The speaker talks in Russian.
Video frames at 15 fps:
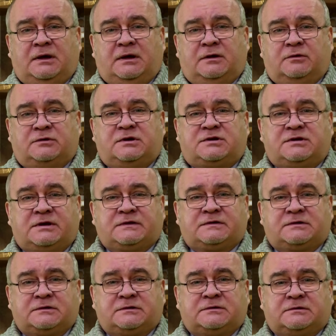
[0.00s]
И вот сейчас
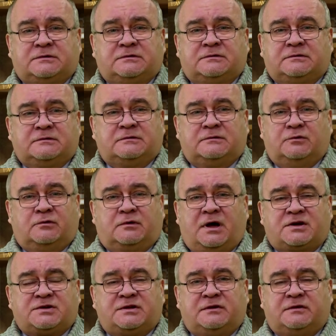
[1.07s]
э, ну,
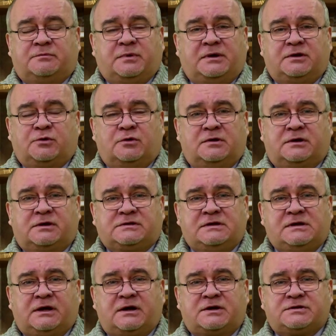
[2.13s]
каждый политолог, если
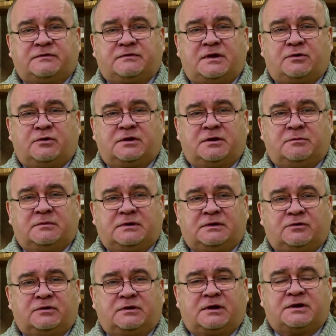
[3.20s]
не каждый второй, там, а
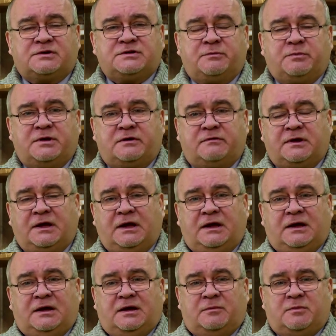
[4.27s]
и каждый первый,
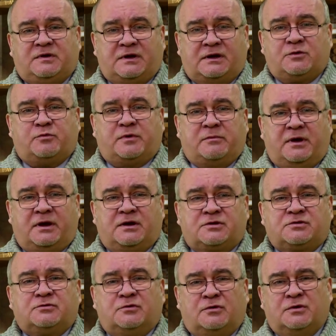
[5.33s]
обязательно упомянет,
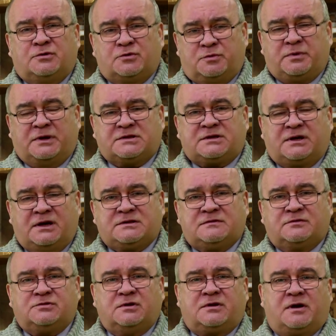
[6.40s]
что он-то уж
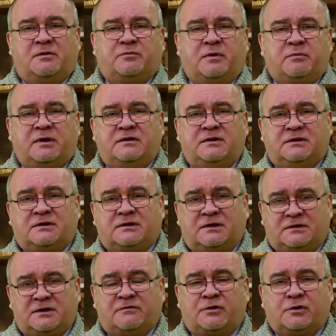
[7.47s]
предсказывал, что Трамп победит,
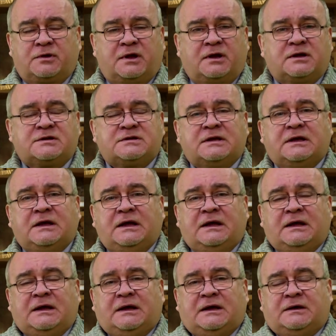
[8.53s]
хотя врет, конечно.
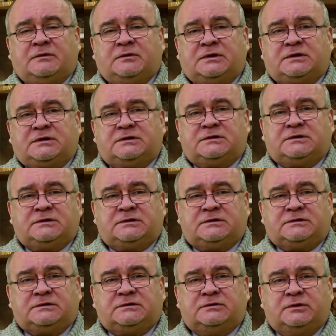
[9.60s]
Вот,
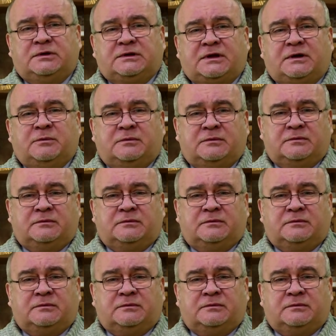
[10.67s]
э, ну или там